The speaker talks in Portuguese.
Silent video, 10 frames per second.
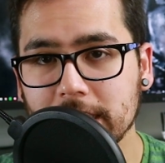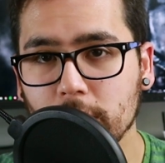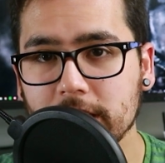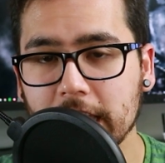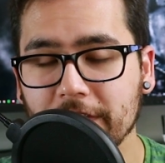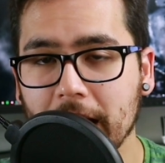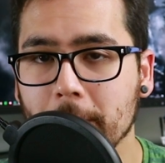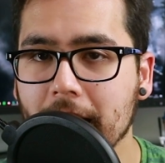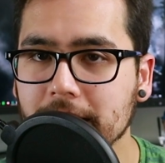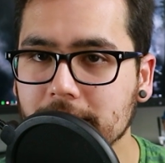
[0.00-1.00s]
Se eu quiser
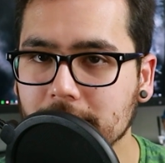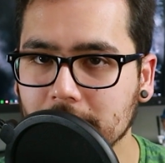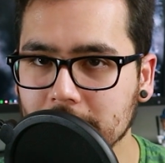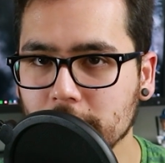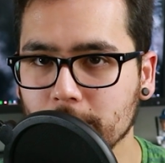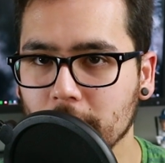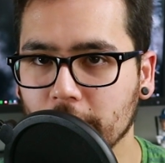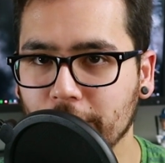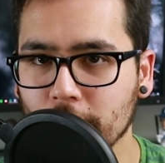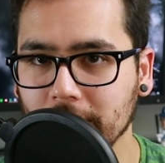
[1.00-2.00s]
ficar mais distante do
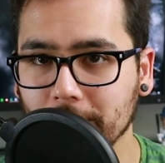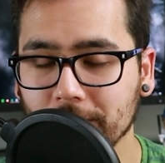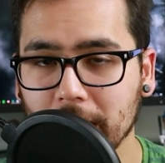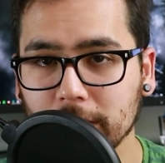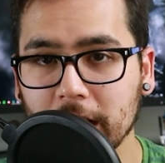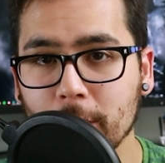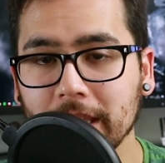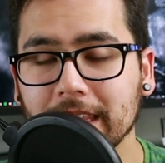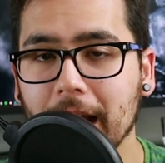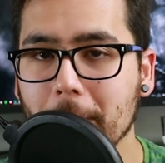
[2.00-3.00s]
microfone, eu tenho que
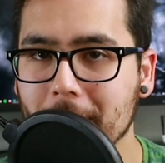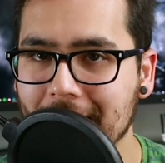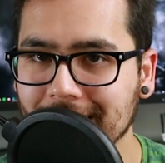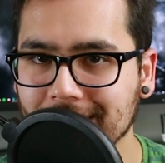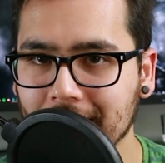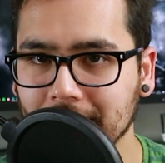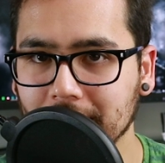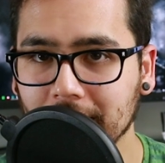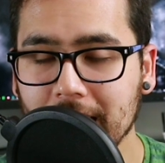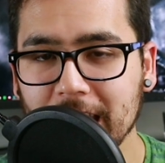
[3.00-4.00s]
aumentar mais
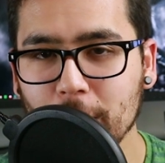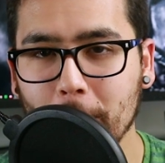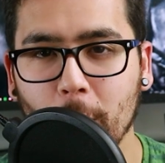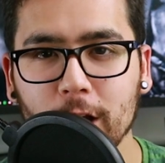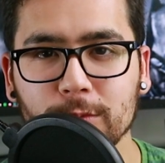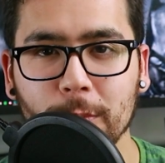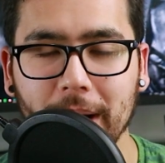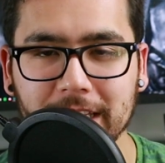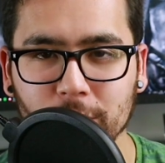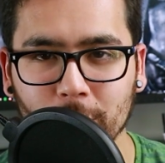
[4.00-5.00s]
ainda. E o próximo
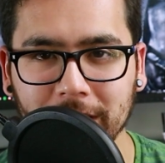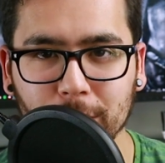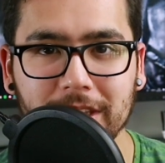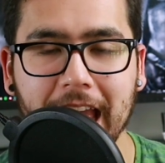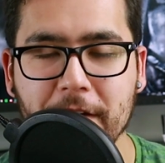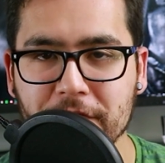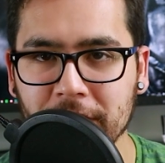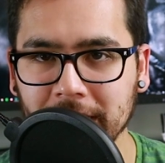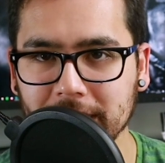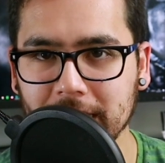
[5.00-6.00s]
passo no Windows é
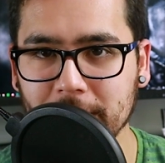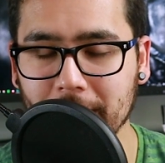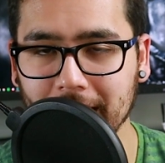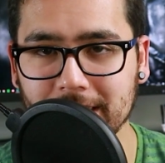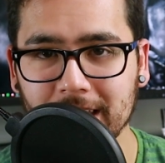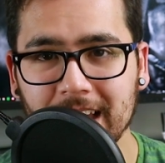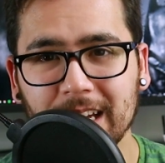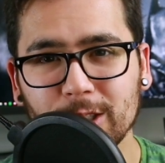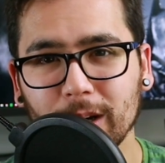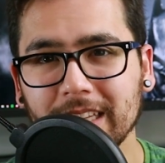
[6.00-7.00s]
20 decibéis.
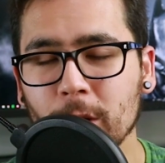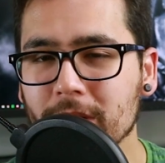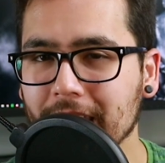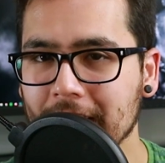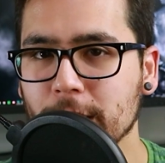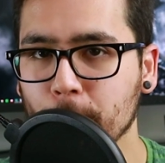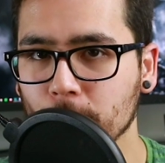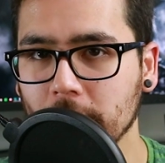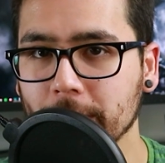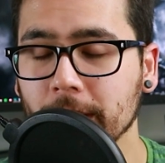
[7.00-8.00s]
Só que tem um grande
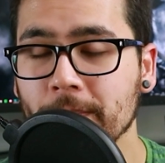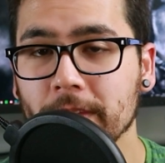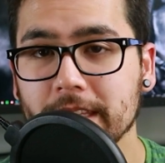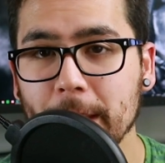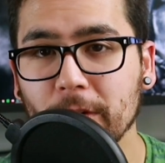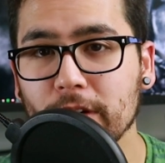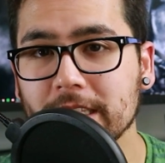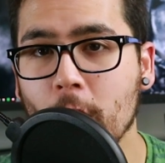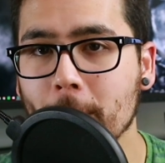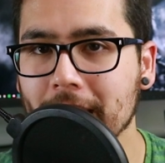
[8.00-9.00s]
problema. Sempre que
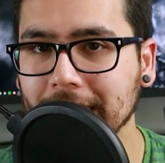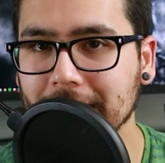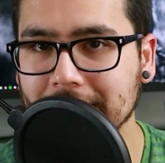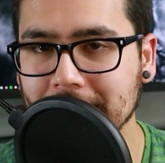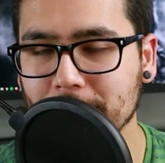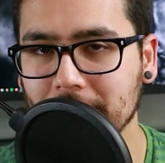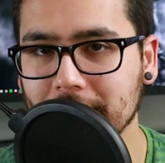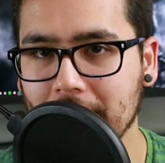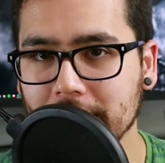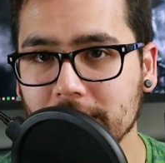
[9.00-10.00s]
você aumenta a
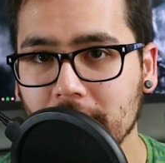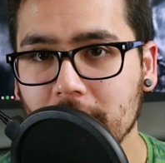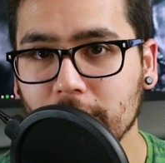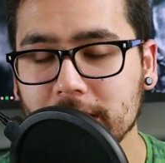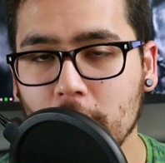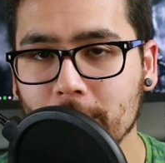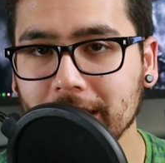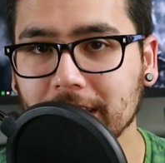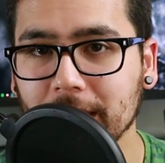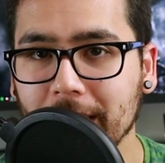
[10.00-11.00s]
sensibilidade, você
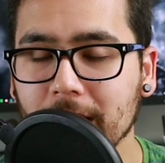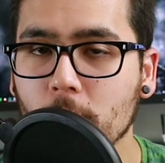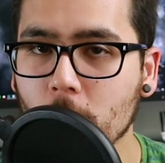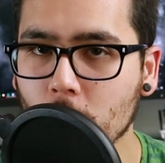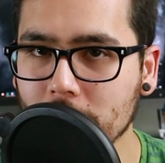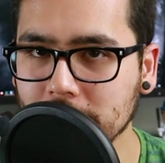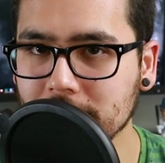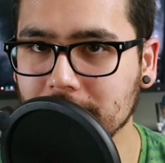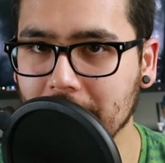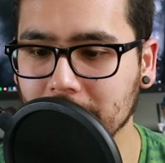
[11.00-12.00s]
aumenta também o
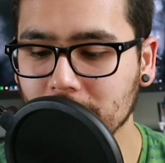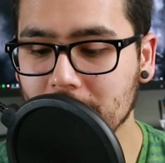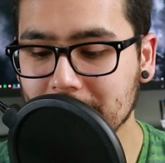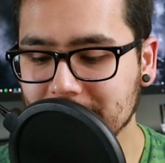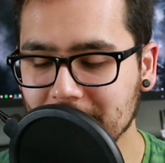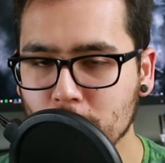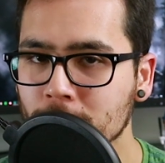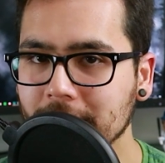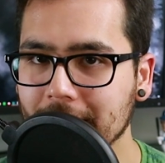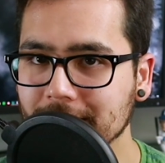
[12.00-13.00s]
ruído externo. Se
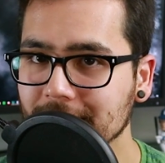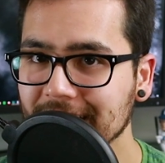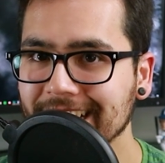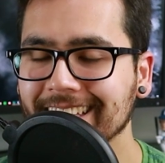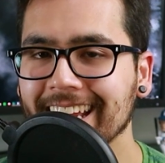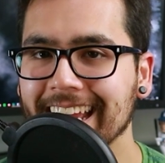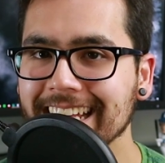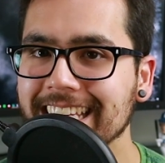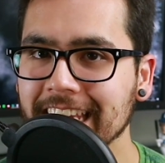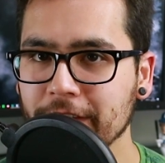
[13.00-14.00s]
com 10 já tem
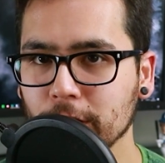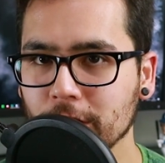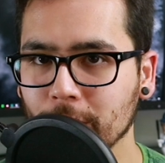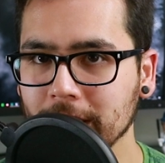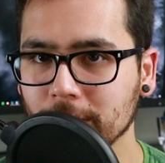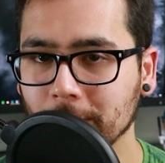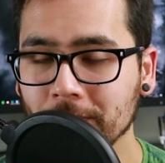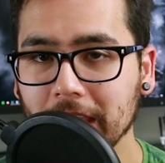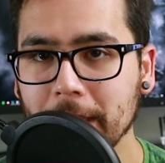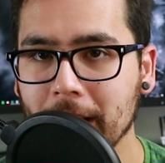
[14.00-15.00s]
esse nível de ruído,
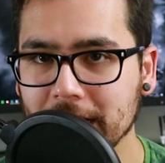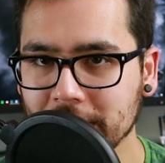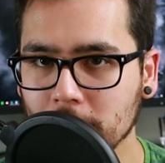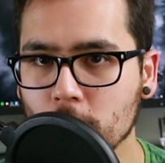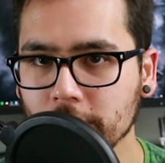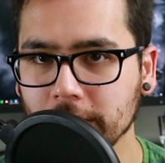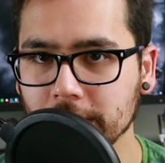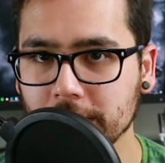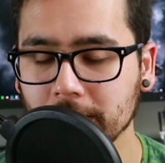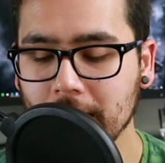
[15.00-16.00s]
imagina com
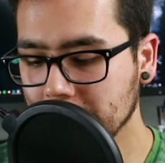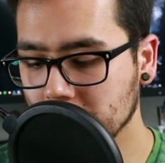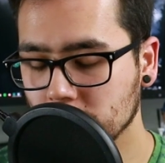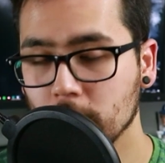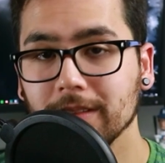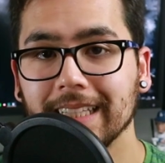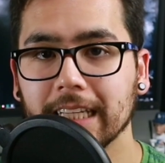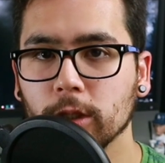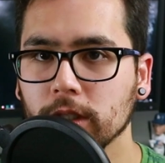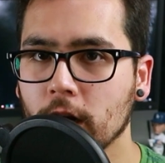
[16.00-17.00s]
20. Este som
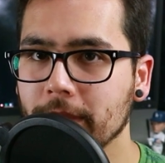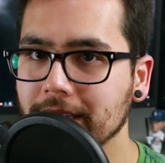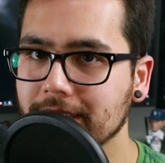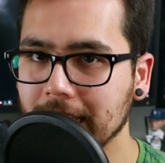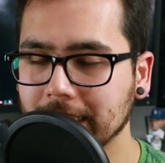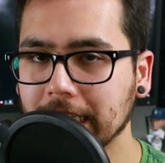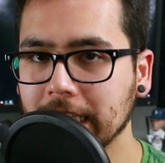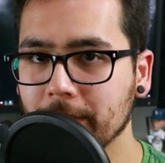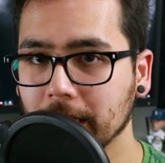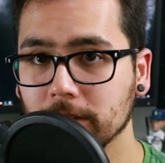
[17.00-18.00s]
está totalmente sem
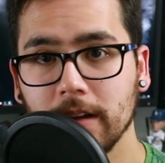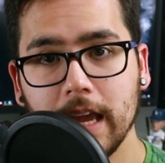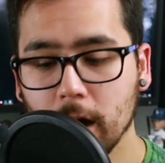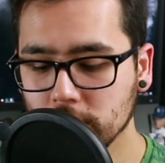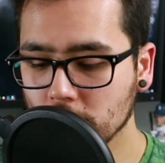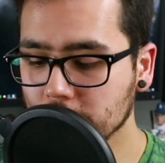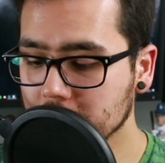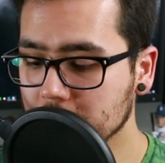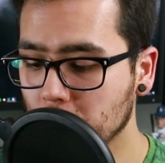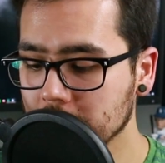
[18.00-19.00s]
tratamento. É o som que
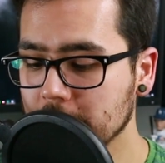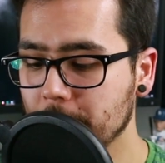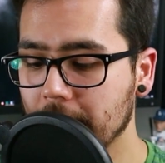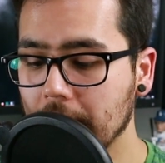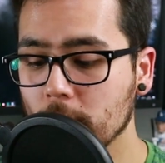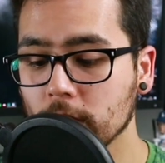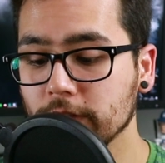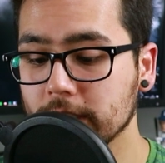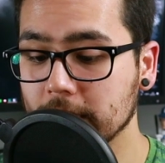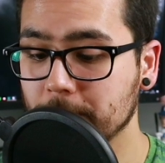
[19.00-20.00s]
vocês podem esperar
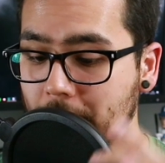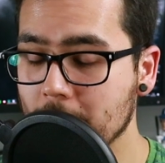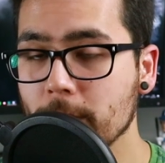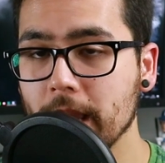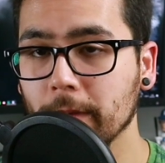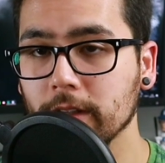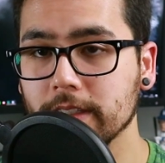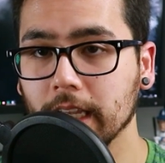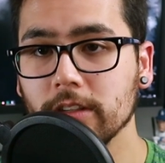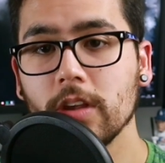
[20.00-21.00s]
quando vocês pegam o
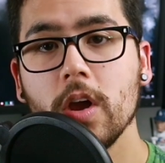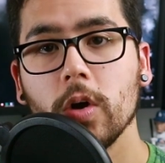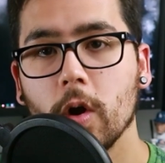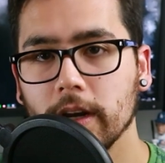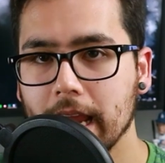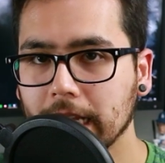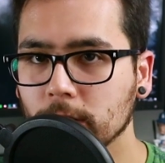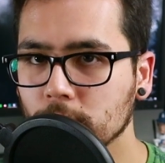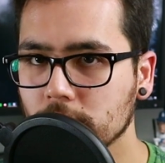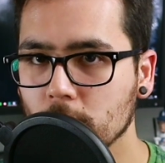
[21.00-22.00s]
BM800,
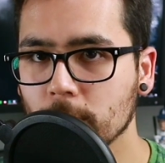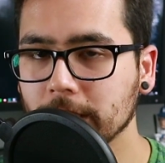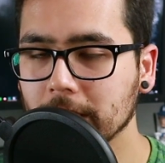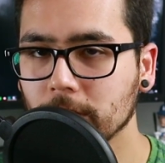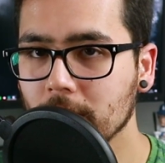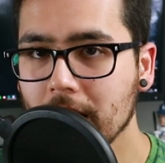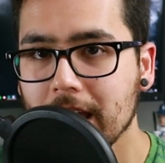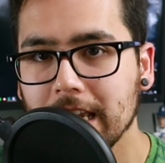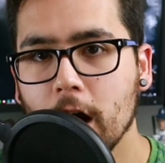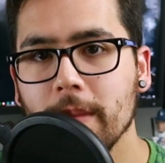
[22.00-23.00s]
conectam no seu computador
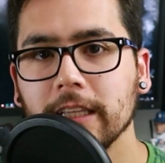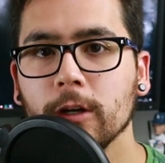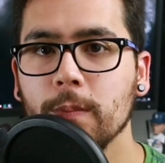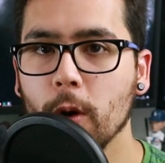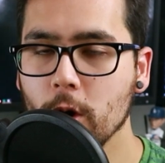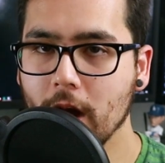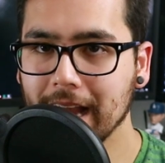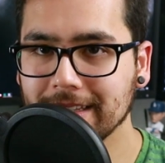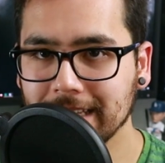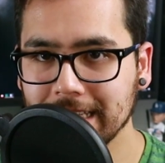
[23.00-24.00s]
e aumentam um pouco
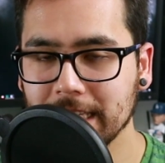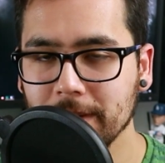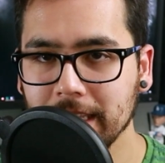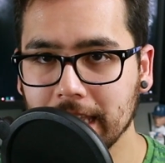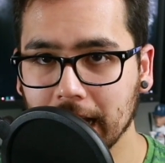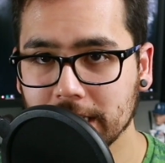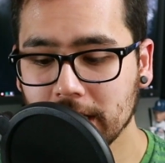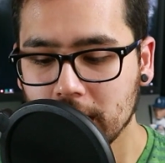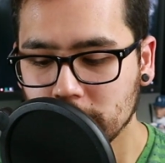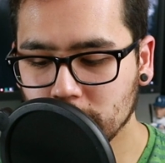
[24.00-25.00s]
a
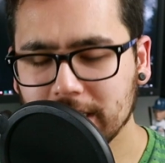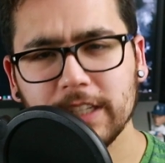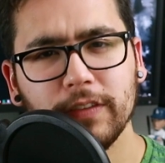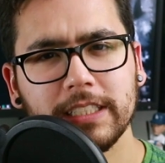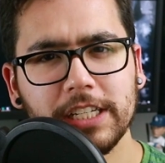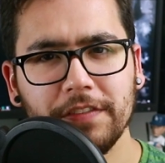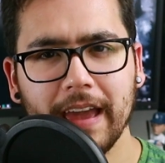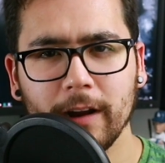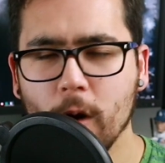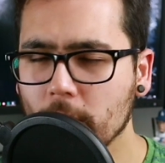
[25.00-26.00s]
sensibilidade. Só que se vocês
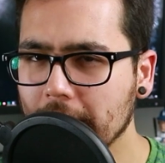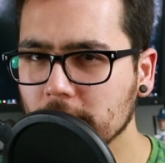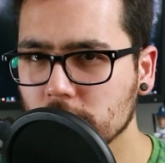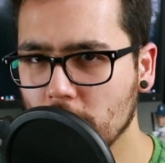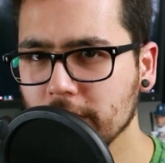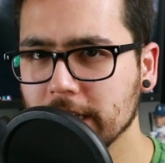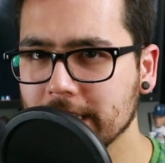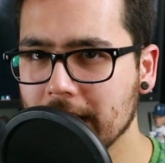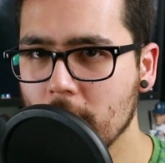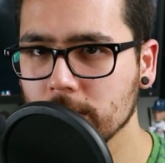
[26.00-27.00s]
tiverem qualquer
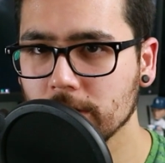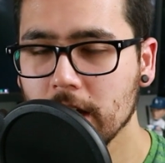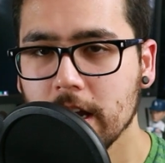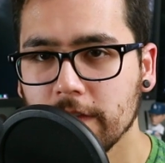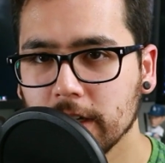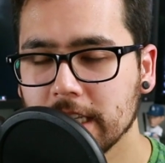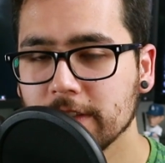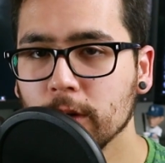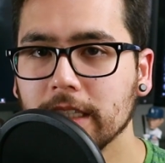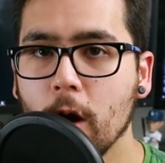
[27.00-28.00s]
software de áudio,
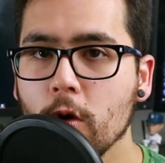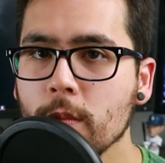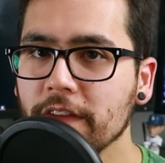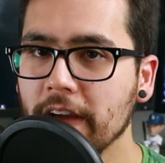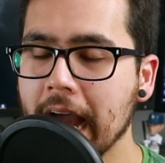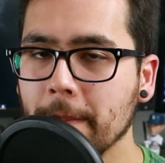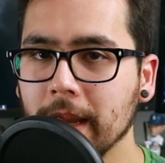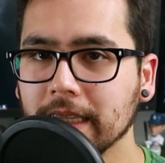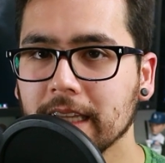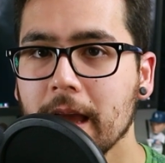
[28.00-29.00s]
vocês vão ter alguma
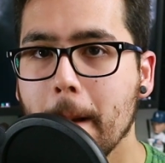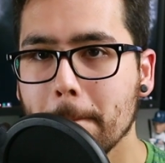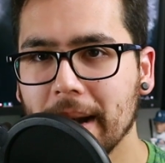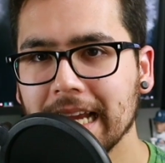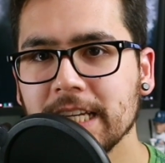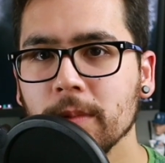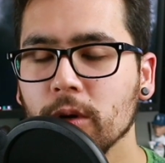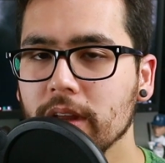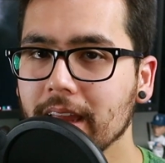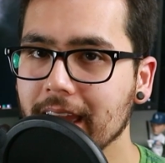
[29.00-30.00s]
ferramenta para
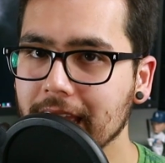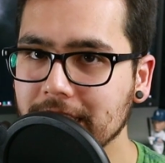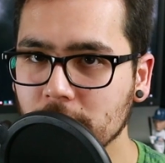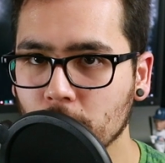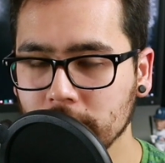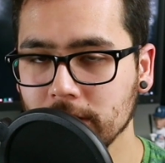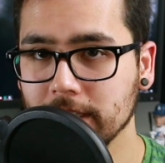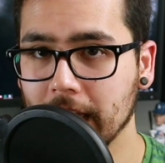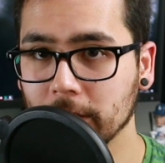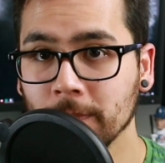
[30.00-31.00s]
diminuir esse ruído
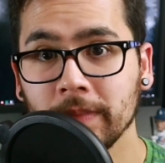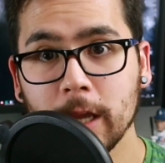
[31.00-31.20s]
externo.